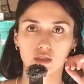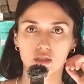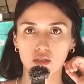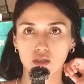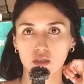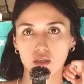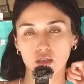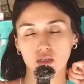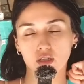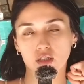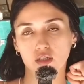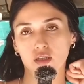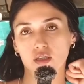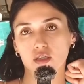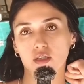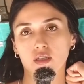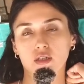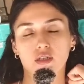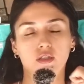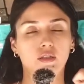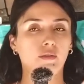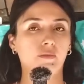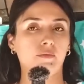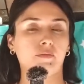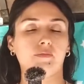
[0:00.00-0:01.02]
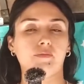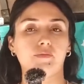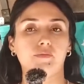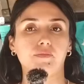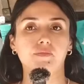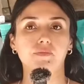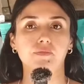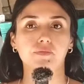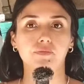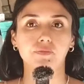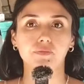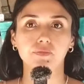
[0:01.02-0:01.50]
E, burası için olmaz ama
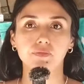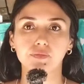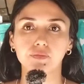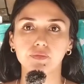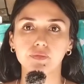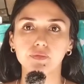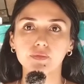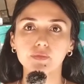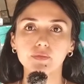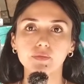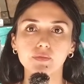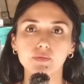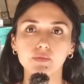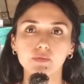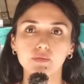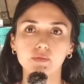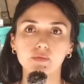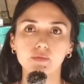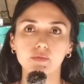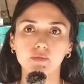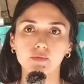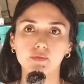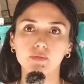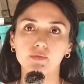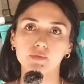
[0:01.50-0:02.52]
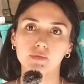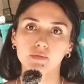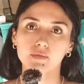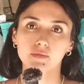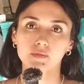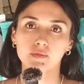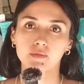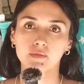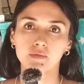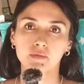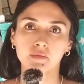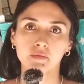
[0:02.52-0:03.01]
büyük bir alan var. Yani her
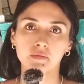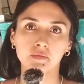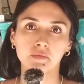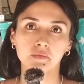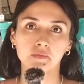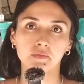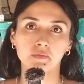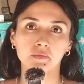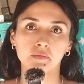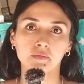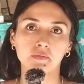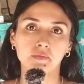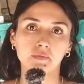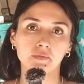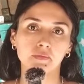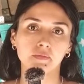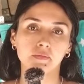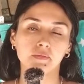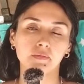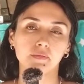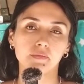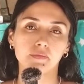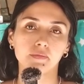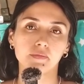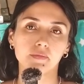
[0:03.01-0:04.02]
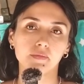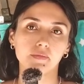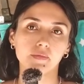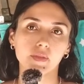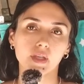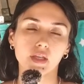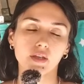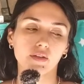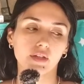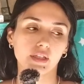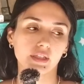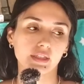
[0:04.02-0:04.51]
şey konulabilir oraya.
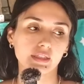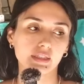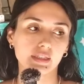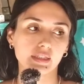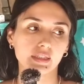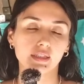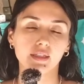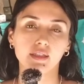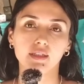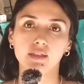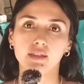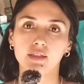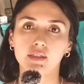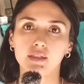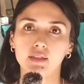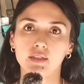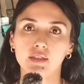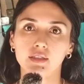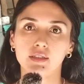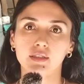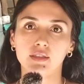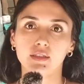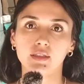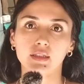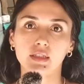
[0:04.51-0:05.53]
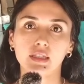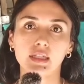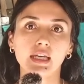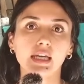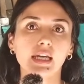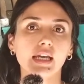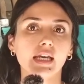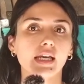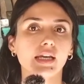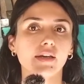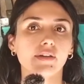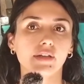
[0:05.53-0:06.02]
Evet. Çadır konulabilir, kamp
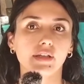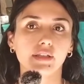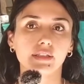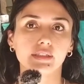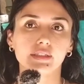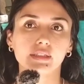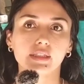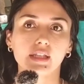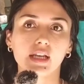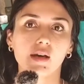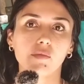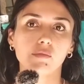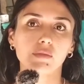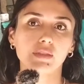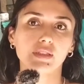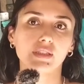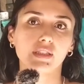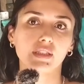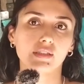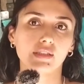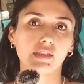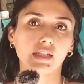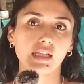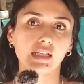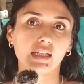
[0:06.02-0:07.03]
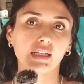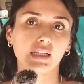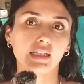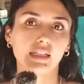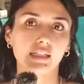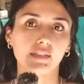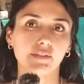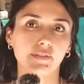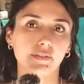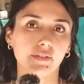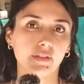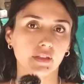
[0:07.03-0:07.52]
yapacaksan mangal Evet, kamp şey
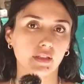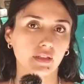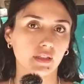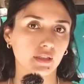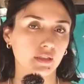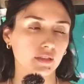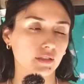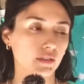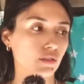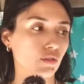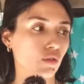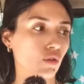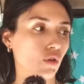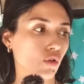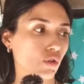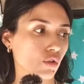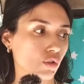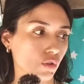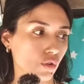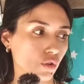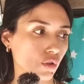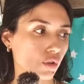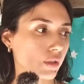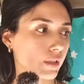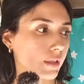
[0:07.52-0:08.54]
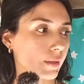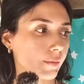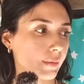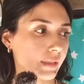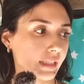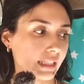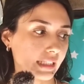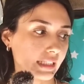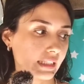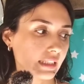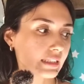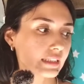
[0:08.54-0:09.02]
sandalyeleri şey, falan kon,
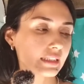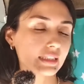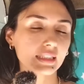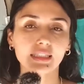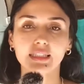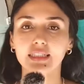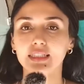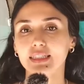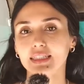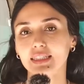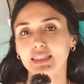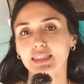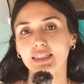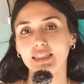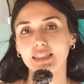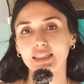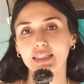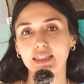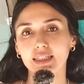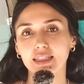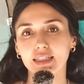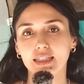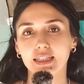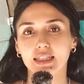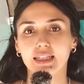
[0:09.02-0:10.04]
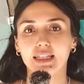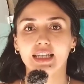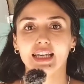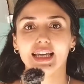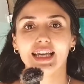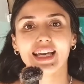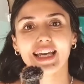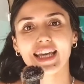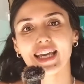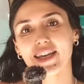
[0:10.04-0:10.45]
konulabilir. Her şey koy, koyulabilir yani.